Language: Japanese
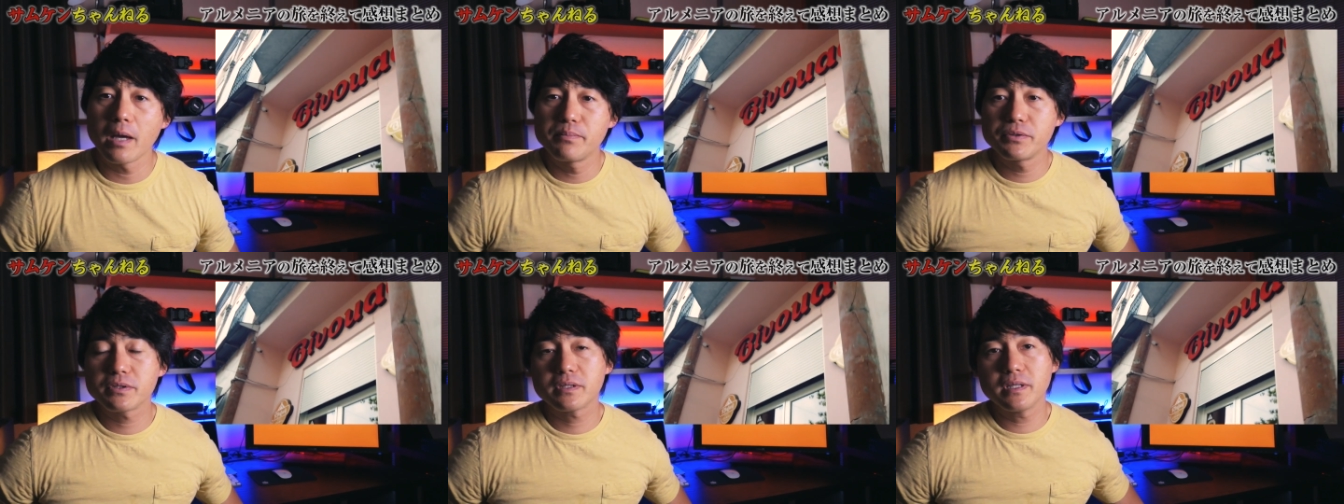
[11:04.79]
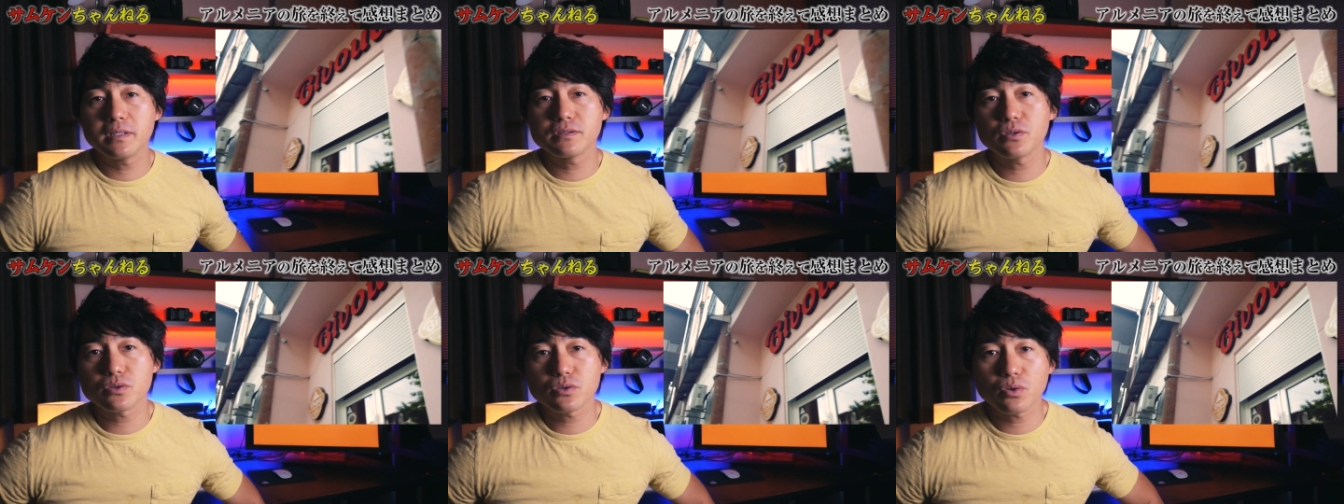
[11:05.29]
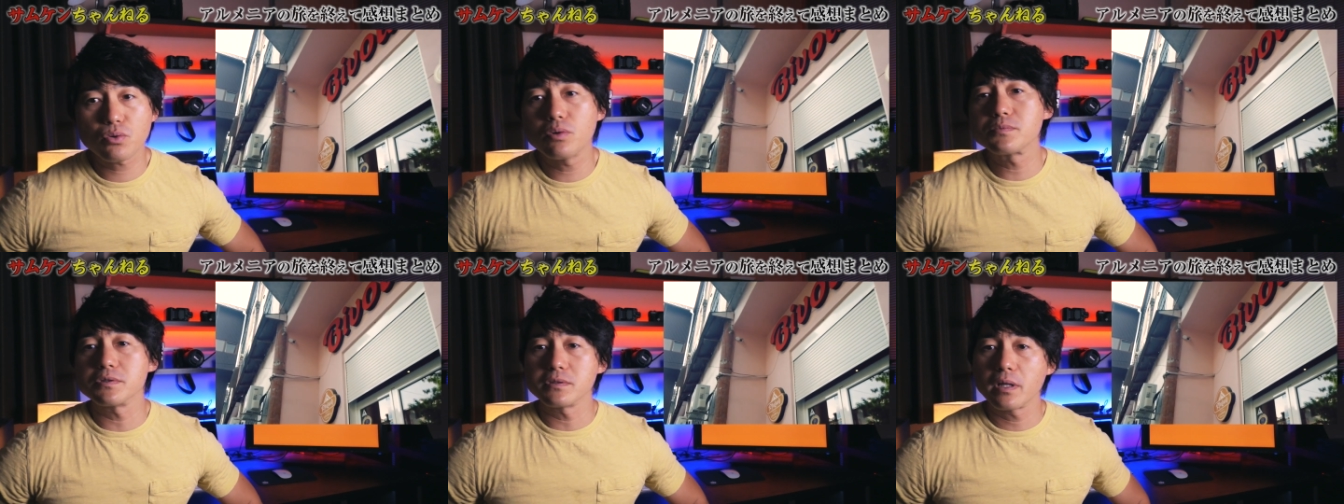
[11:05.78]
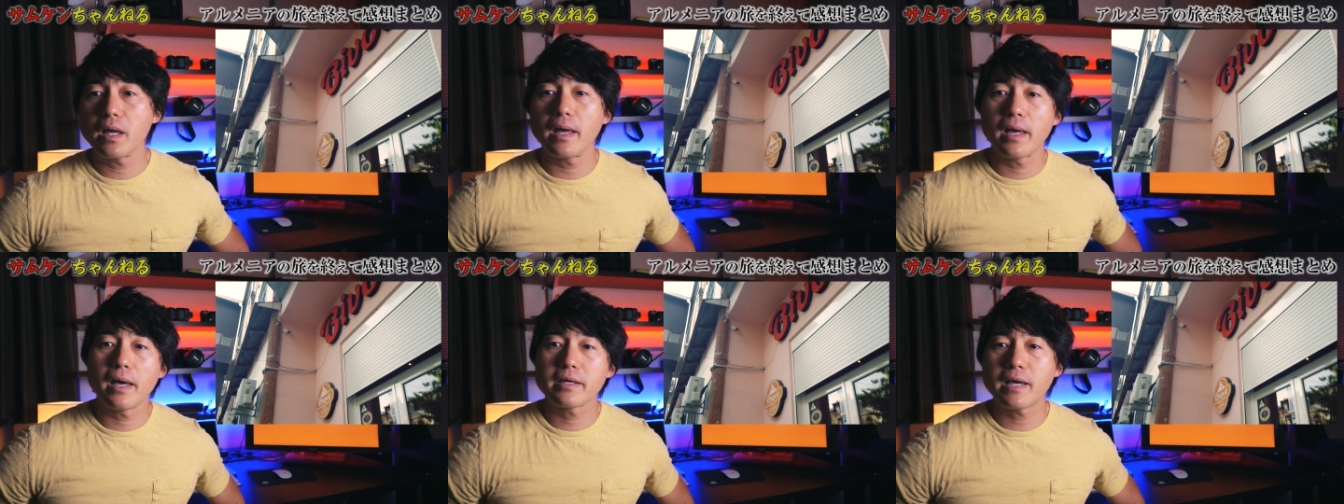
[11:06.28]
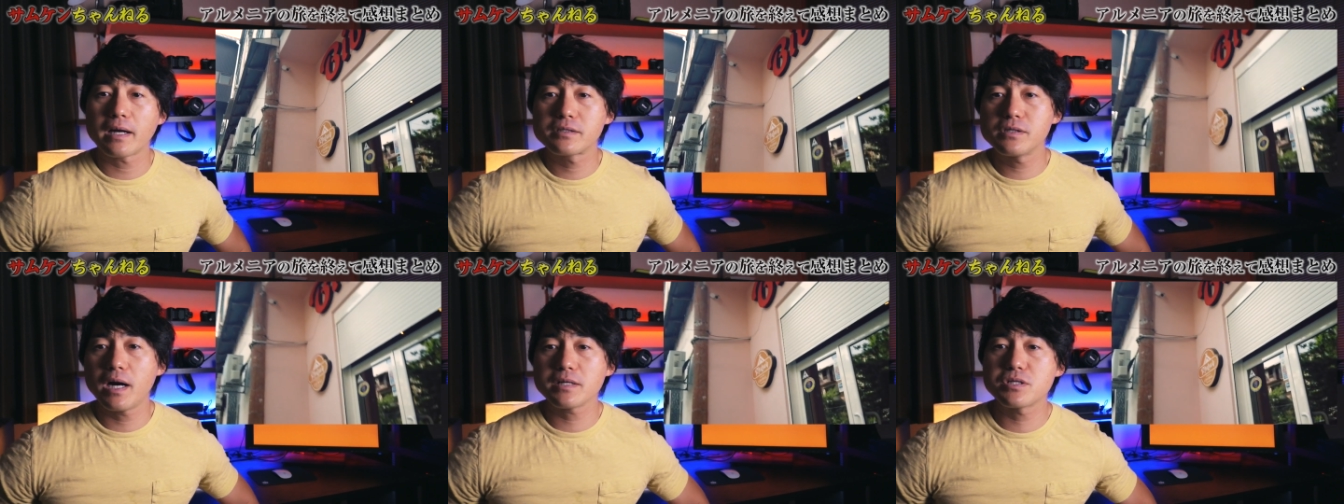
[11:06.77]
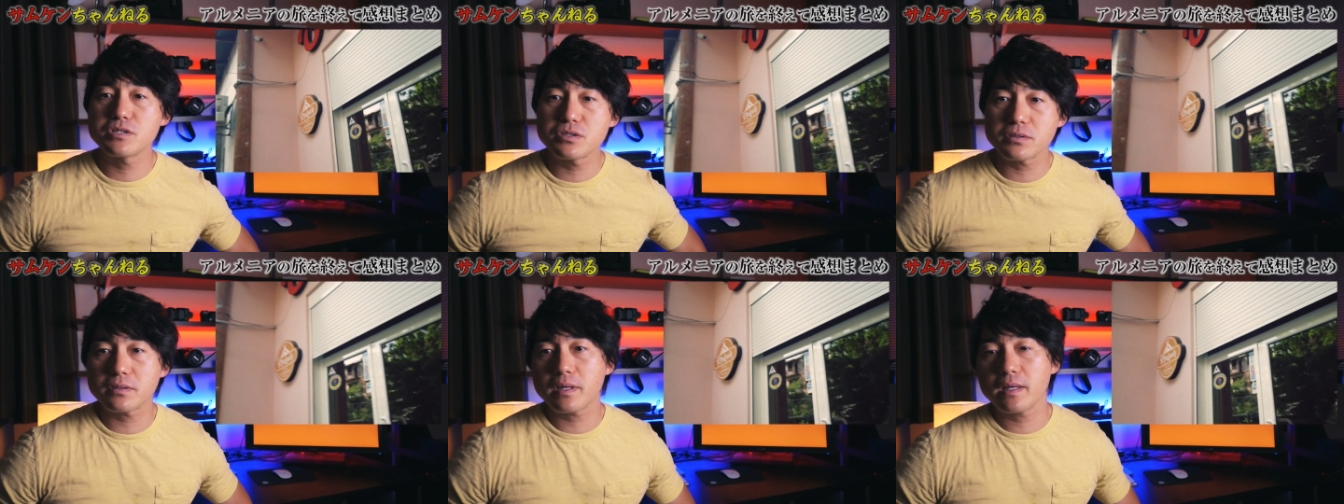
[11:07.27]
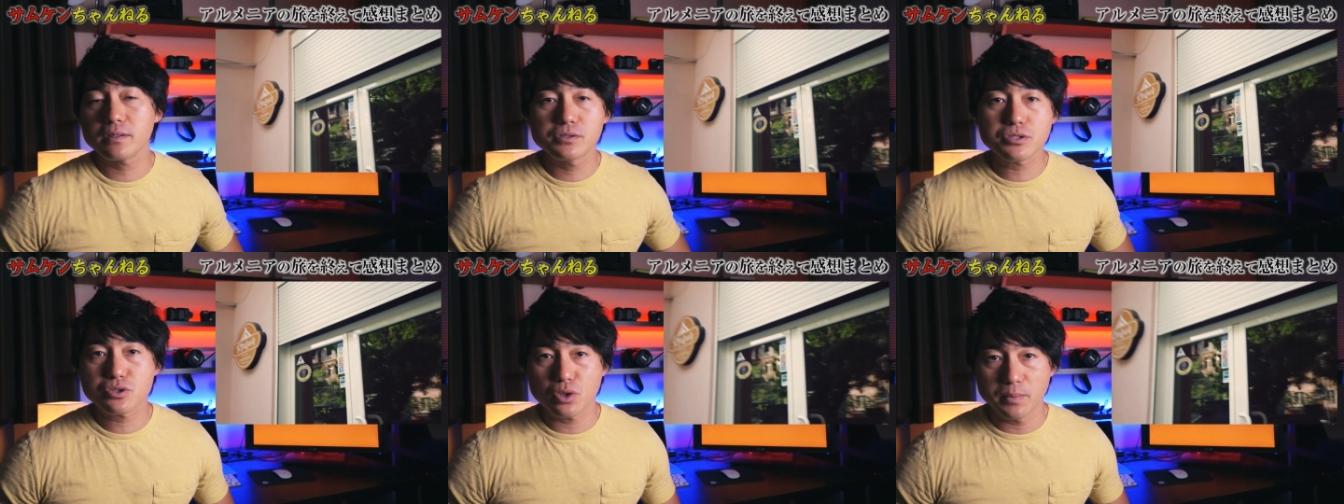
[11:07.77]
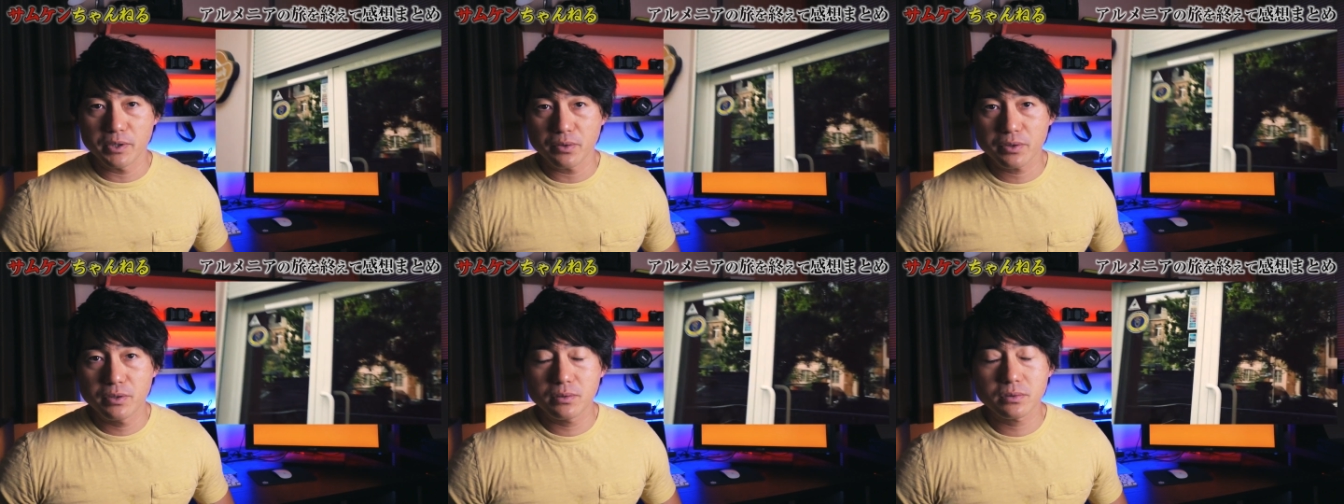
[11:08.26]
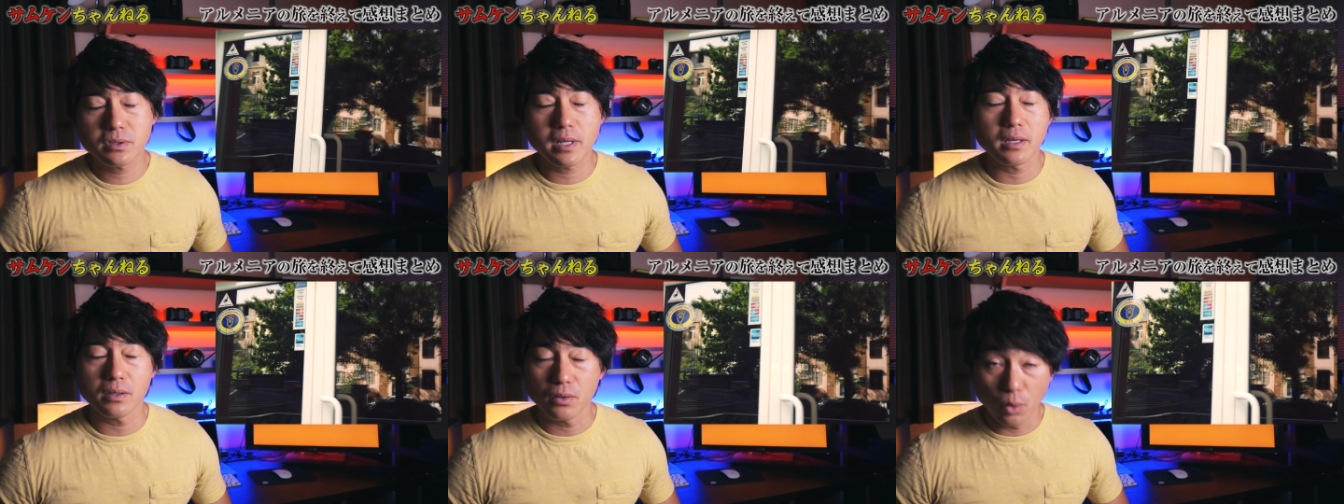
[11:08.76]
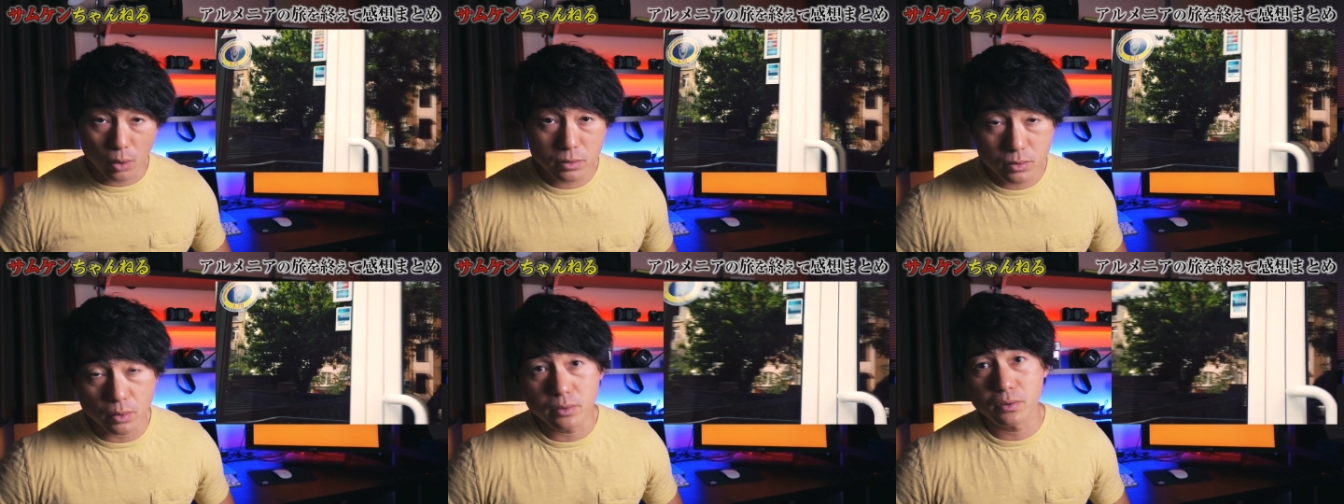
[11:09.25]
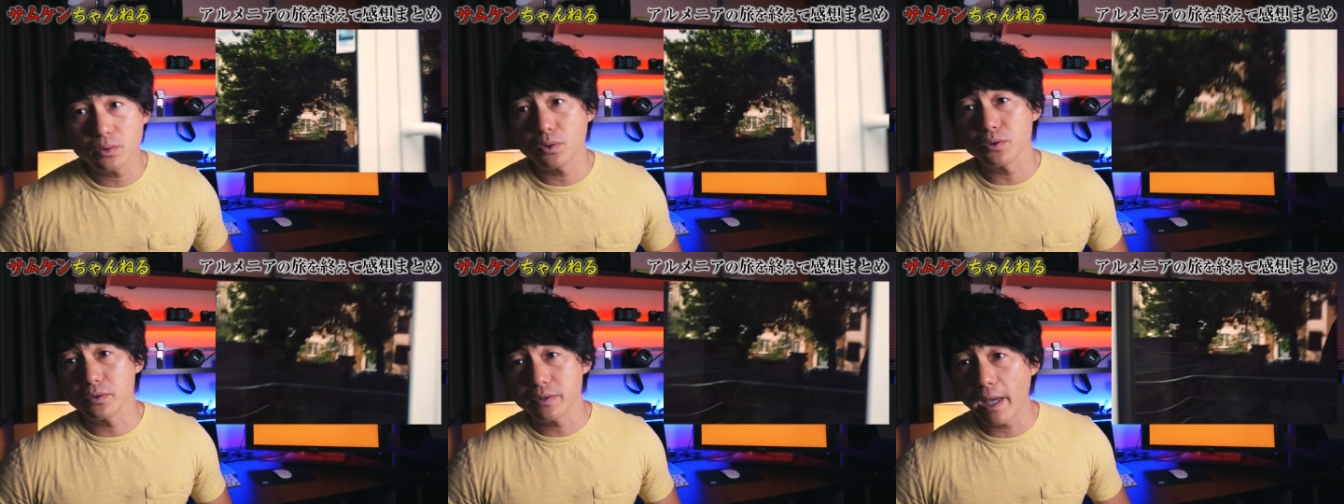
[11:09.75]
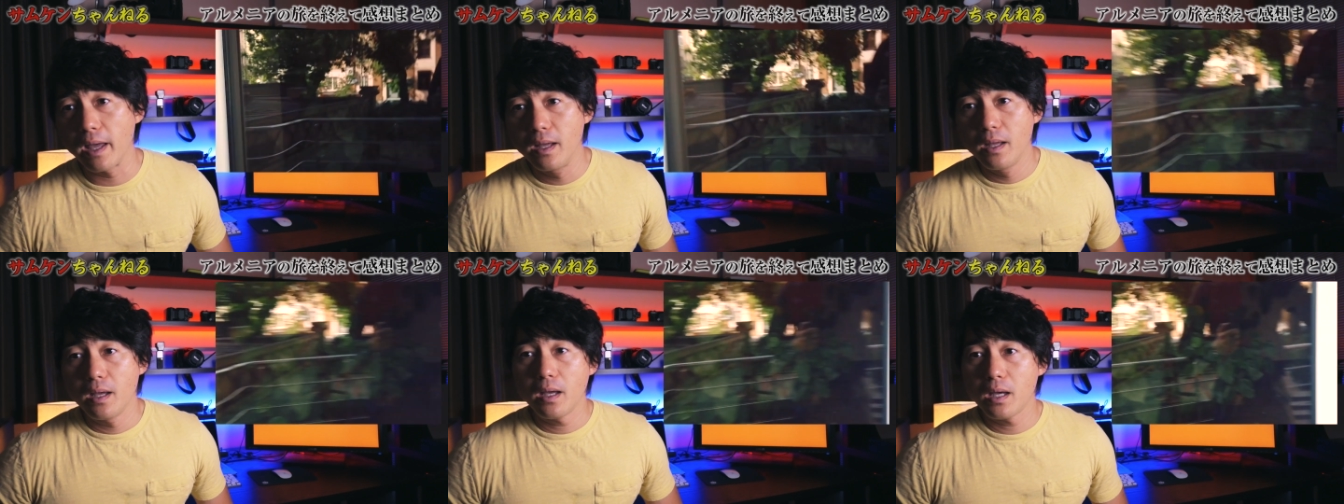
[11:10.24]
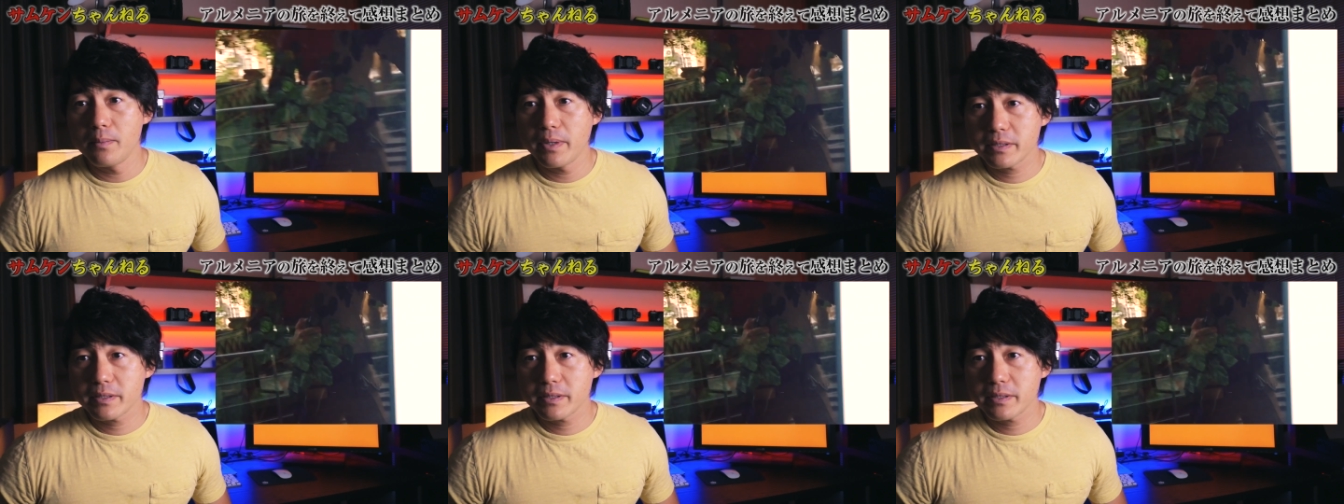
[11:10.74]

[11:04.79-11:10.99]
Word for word: えーブッキング ドットコム でひゃくはちじゅっけん口コミの きゅうてんご ということで、えー、